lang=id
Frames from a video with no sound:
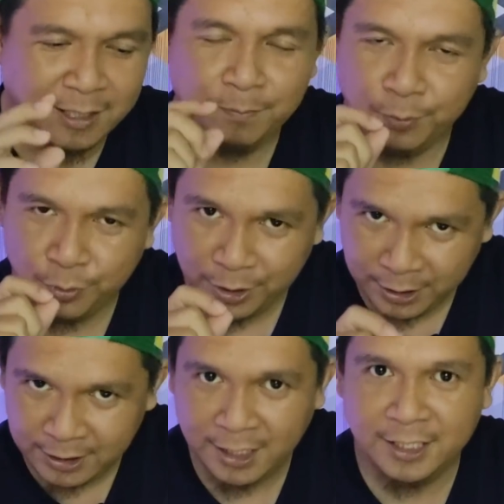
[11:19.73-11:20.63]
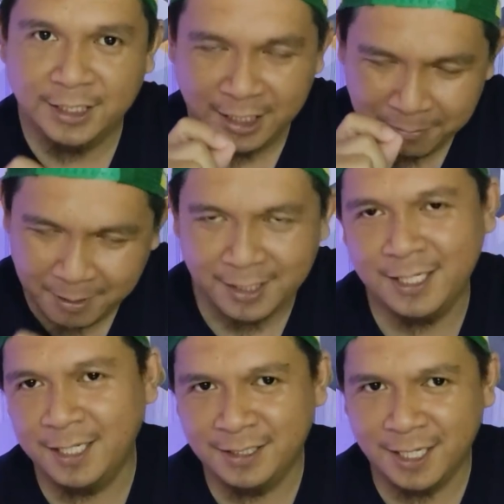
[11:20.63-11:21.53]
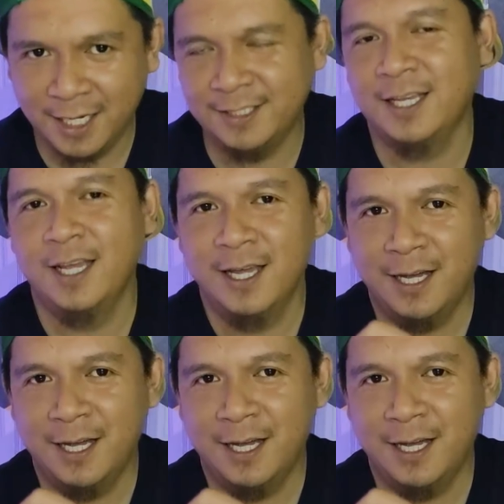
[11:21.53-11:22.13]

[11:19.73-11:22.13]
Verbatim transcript: kampung India di Medan guys.